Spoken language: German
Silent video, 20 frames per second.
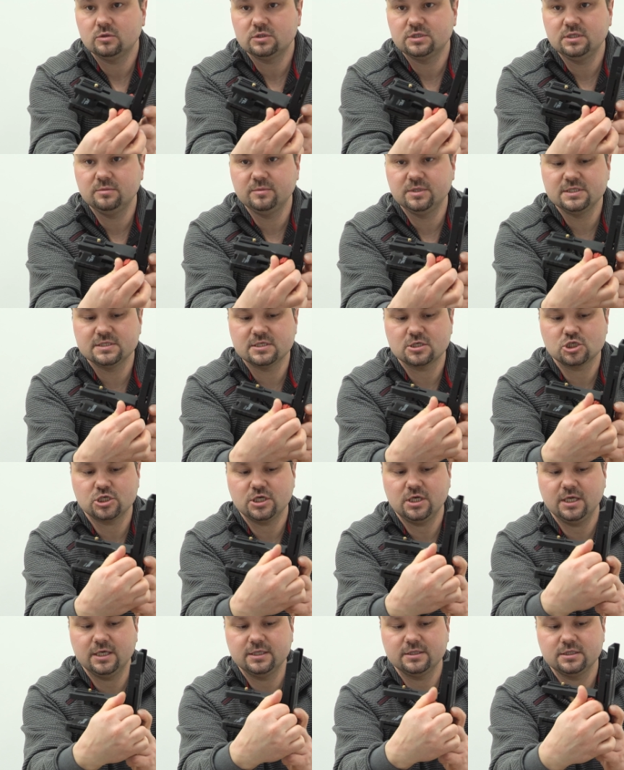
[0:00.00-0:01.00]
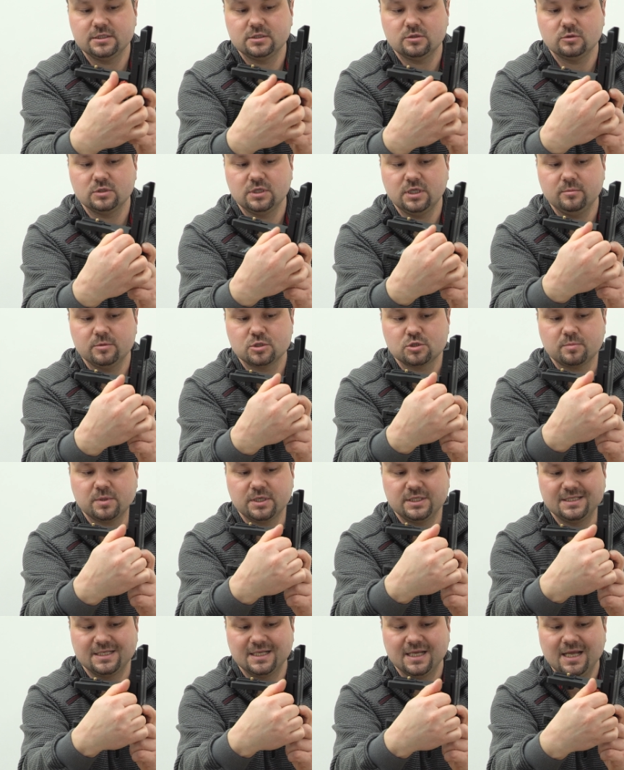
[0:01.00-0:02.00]
und hier mit dieser Stelleinrichtung
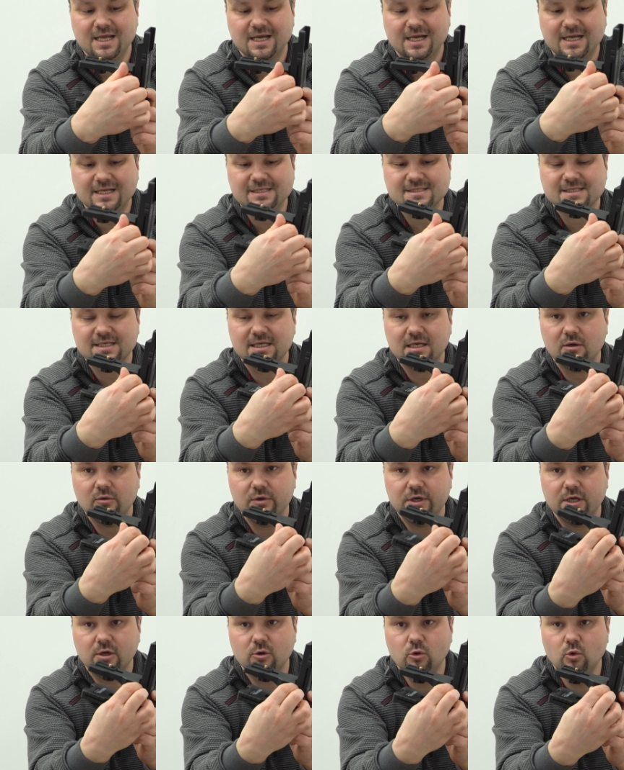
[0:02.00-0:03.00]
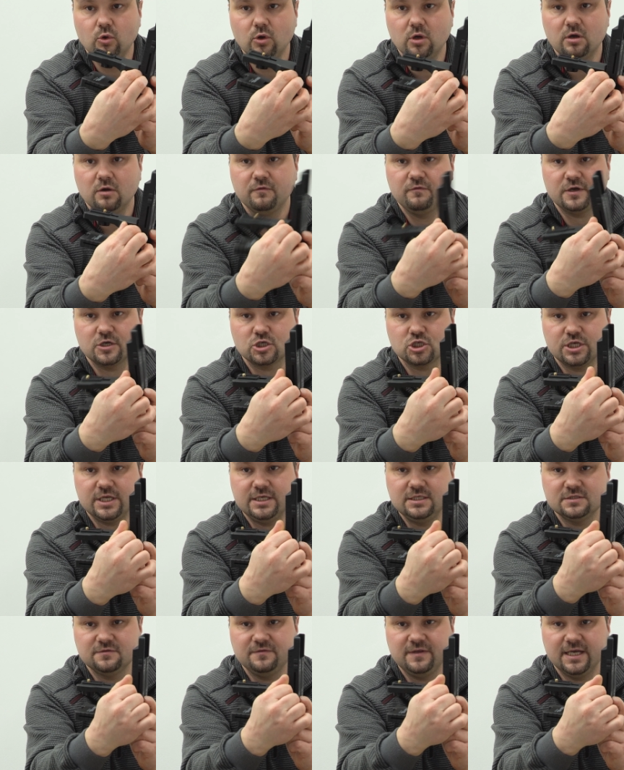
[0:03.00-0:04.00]
dementsprechend ganz genau in der Höhe
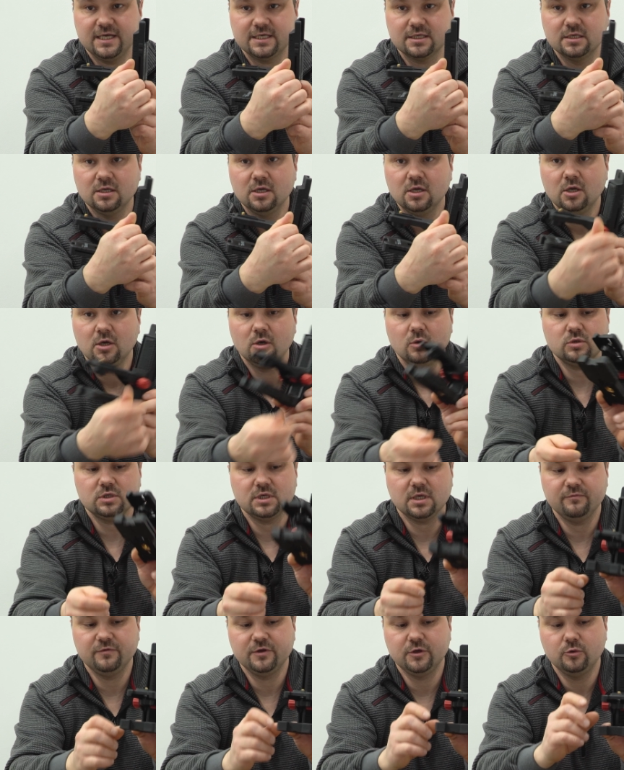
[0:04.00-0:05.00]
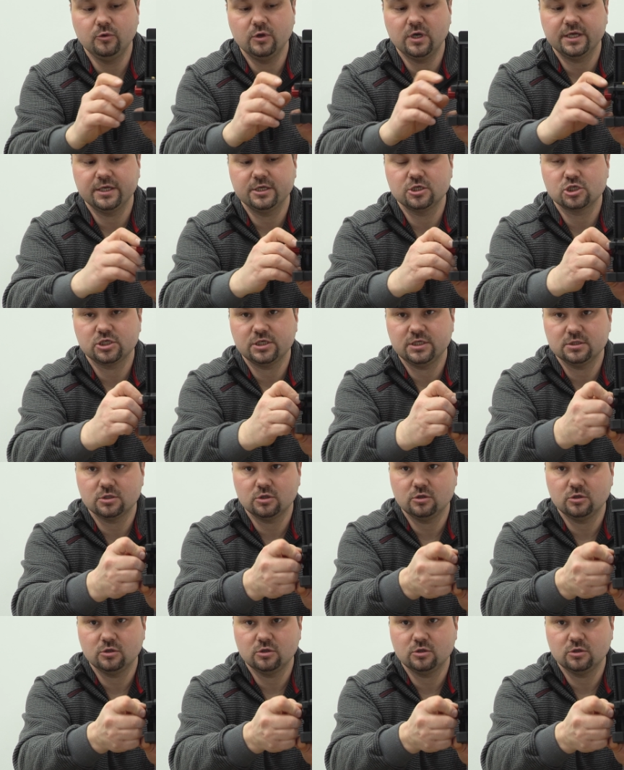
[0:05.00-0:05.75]
verstellt werden und haben wir die Höhe eingestellt,